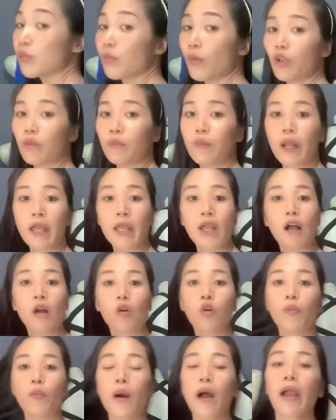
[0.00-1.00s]
spot bra
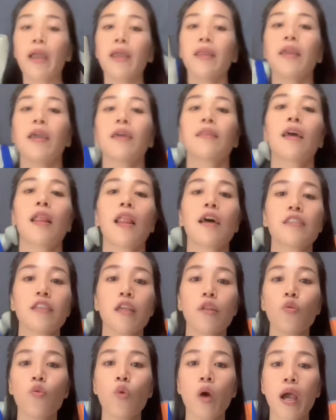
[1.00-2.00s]
yang aku pakai di
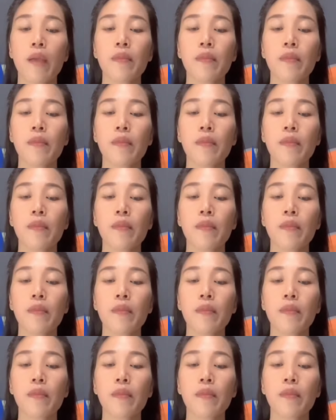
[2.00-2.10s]
etalase 2